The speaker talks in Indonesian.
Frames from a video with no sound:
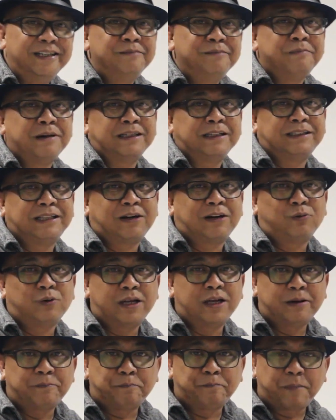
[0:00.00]
ini mata
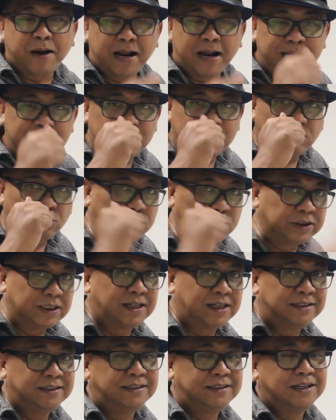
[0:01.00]
kuliah yang paling
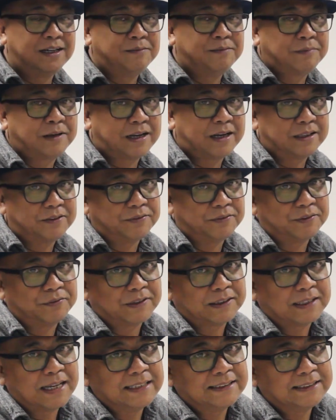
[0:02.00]
krusial di dalam creative
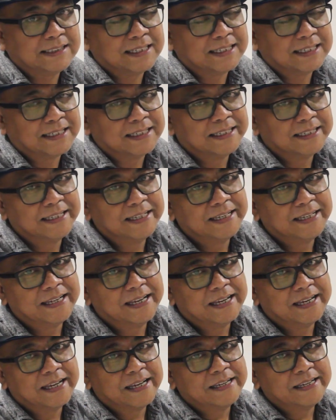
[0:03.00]
advertising
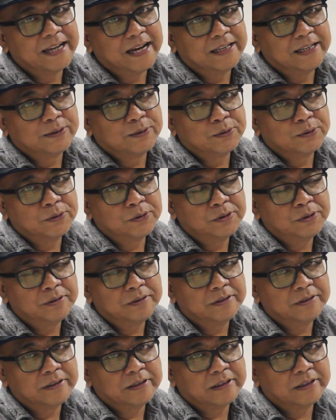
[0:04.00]
yaitu
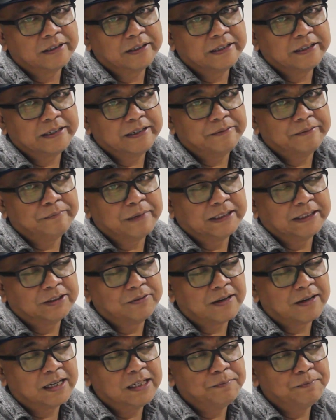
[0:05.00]

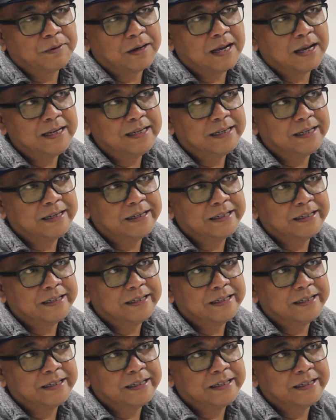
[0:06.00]
mahasiswa akan dibekali